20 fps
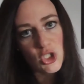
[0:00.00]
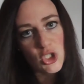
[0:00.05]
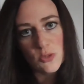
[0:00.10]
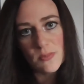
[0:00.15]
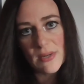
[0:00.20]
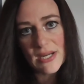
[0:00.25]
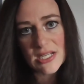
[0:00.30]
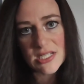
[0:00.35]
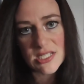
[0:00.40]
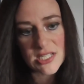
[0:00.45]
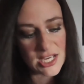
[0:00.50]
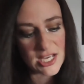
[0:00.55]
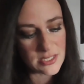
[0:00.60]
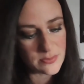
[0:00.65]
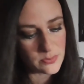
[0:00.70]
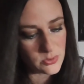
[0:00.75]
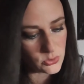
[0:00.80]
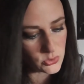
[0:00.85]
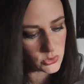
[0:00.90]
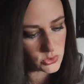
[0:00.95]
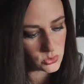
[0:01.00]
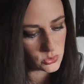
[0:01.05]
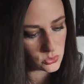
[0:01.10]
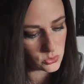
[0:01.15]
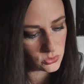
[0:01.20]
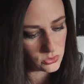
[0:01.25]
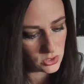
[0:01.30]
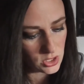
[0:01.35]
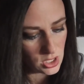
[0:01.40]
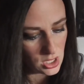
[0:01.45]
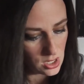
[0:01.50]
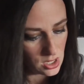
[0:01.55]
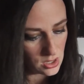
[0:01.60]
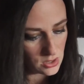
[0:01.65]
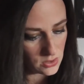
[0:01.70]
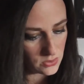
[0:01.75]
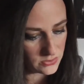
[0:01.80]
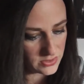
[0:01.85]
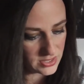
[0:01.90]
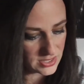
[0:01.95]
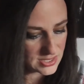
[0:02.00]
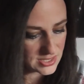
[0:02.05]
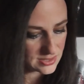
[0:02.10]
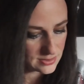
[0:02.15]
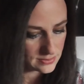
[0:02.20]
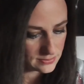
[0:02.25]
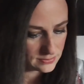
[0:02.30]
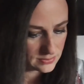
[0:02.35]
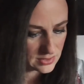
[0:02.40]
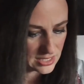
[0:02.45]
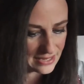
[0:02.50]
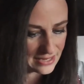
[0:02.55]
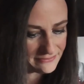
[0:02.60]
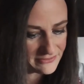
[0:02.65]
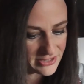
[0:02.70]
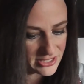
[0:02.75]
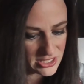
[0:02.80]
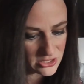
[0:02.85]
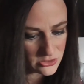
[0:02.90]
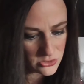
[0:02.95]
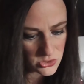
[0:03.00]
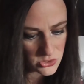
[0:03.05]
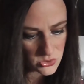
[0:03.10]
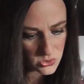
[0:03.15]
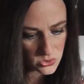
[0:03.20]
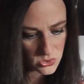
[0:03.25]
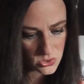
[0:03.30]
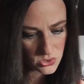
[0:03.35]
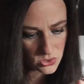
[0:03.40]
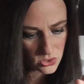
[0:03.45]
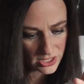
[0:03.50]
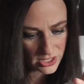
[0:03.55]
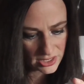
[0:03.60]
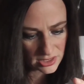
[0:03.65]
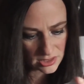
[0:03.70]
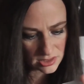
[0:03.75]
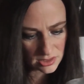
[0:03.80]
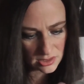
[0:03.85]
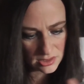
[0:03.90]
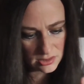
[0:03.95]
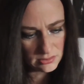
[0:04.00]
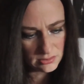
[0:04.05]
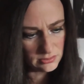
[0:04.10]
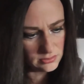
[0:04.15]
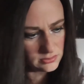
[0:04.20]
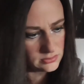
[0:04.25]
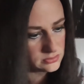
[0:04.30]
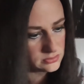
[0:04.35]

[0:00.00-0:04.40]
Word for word: Geschmacksexplosion. Und jetzt haben wir hier noch so Zeug drin.